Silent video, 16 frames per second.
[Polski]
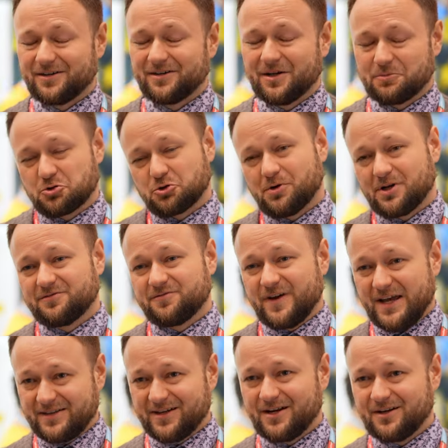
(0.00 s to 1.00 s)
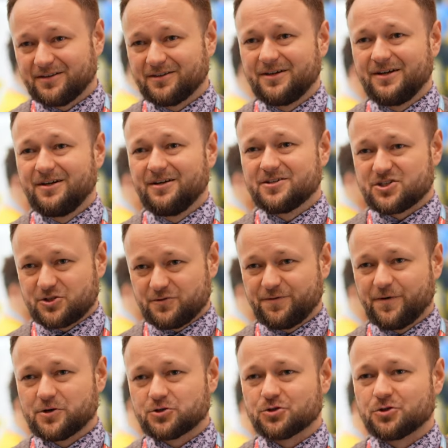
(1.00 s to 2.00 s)
i na przykład Wedel
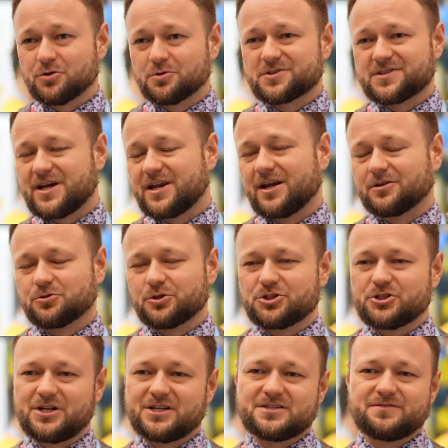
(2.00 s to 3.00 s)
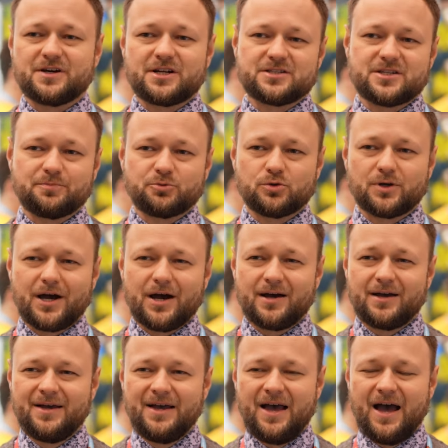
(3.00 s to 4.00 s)
stworzył serial, który się nazywa Receptura,
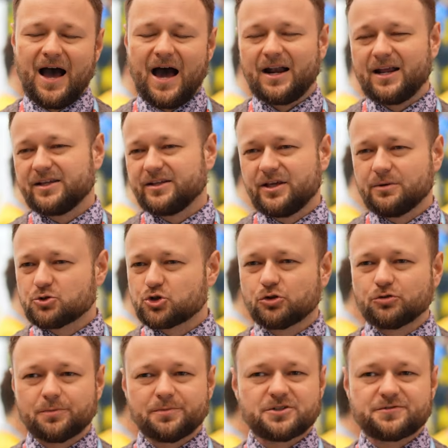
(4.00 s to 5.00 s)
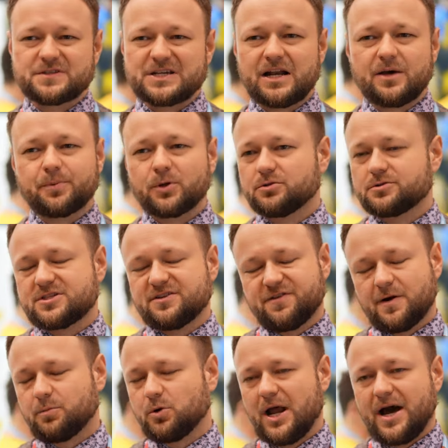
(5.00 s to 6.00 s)
ale nie muszą to być wcale produkcje
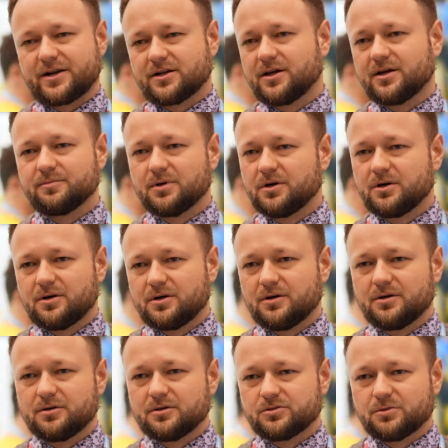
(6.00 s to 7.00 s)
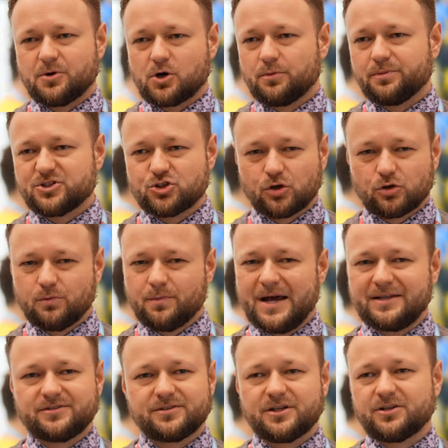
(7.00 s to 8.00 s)
fabularne, bo to mogą być
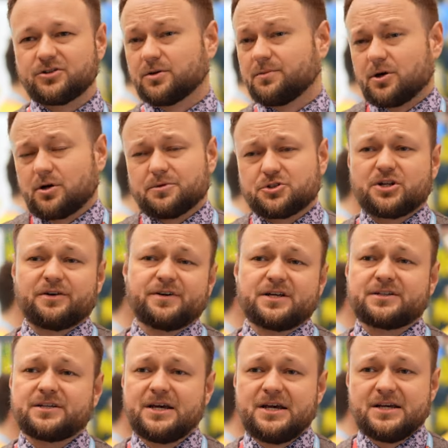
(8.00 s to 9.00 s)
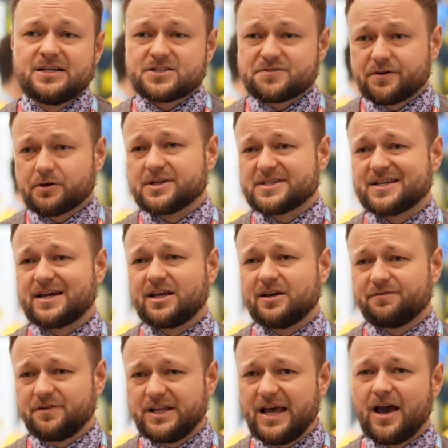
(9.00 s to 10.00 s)
dokumenty, to mogą być nawet zwykłe
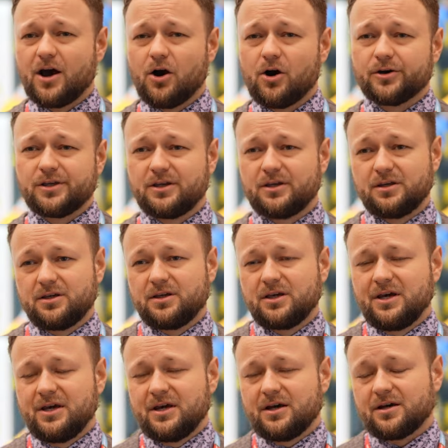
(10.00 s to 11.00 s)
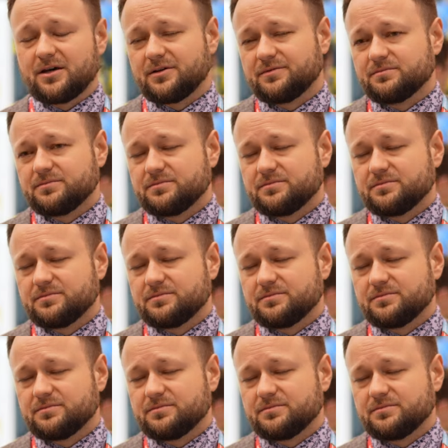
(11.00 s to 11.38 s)
serie wideo i e,